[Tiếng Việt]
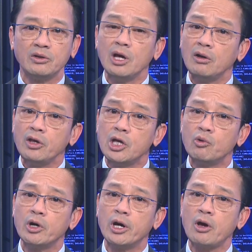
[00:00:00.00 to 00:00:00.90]
Nhưng có
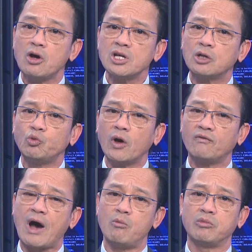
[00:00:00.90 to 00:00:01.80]
nhiều người họ rất là tuyệt
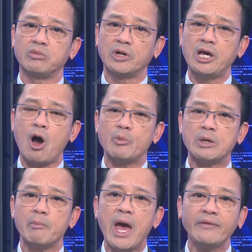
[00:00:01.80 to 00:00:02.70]
vọng khi họ
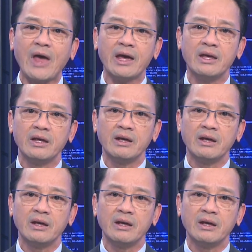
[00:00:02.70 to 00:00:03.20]
bị bế tắc,